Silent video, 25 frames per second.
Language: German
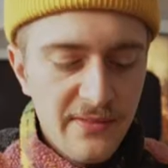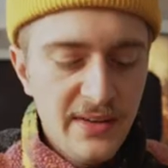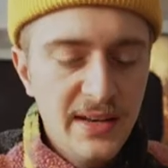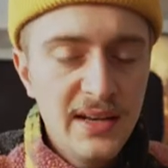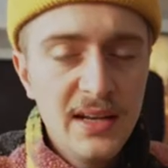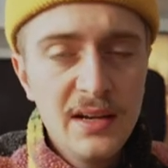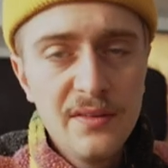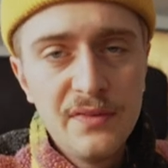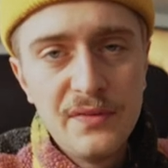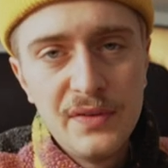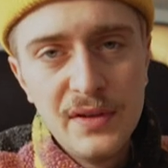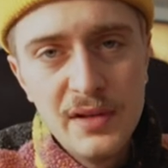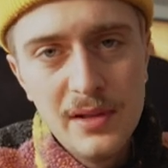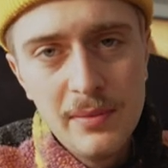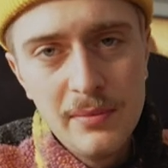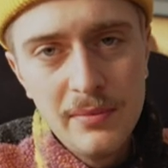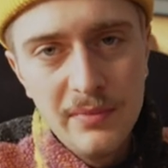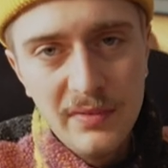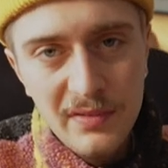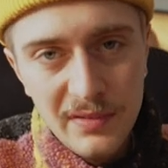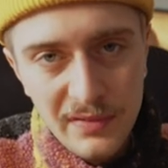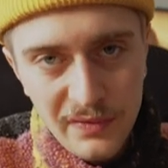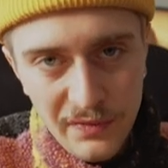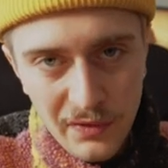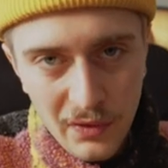Wenn der Film
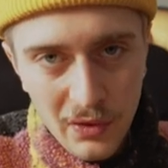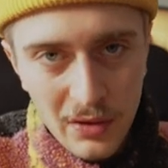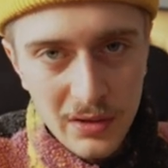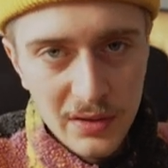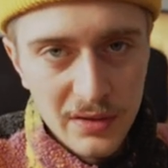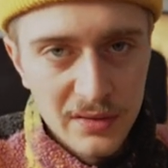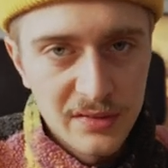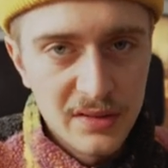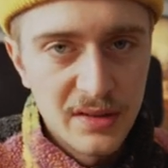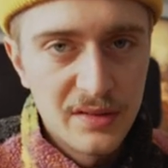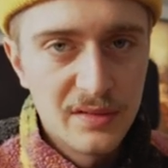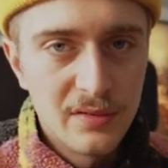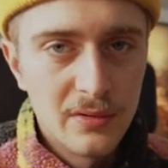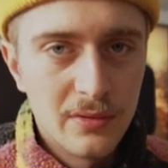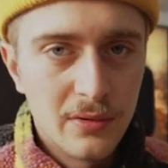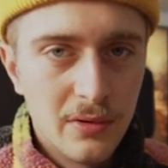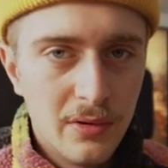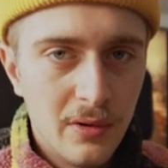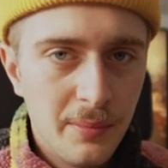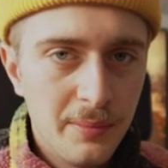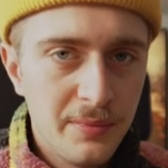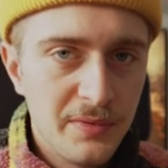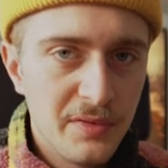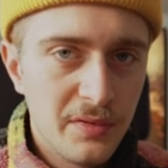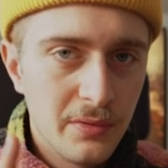voll ist, also
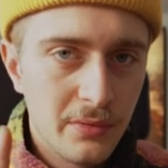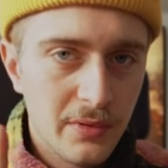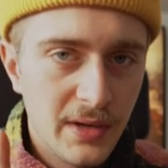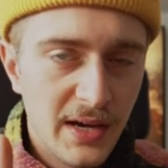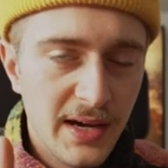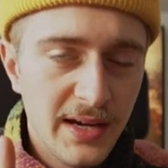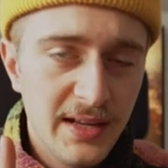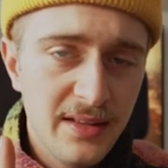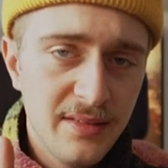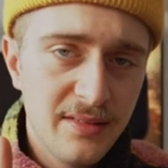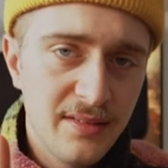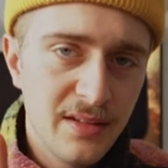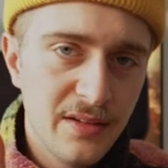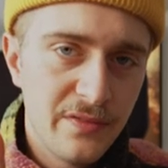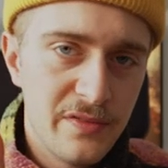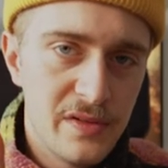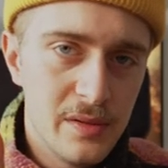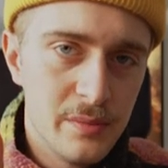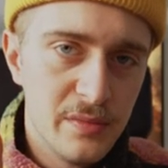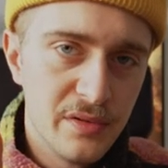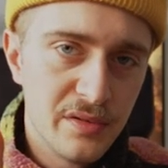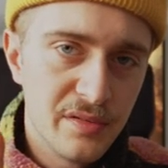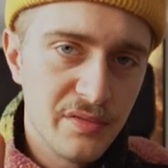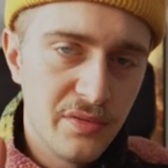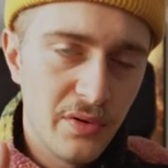Option 1, der
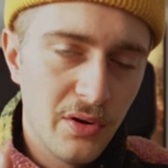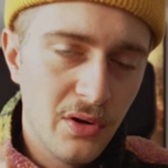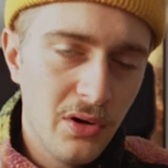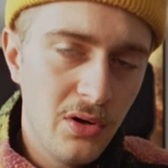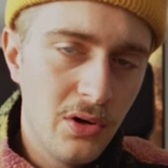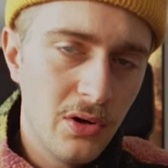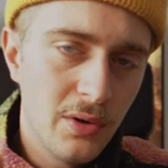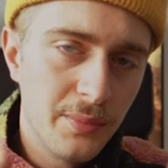Film ist voll,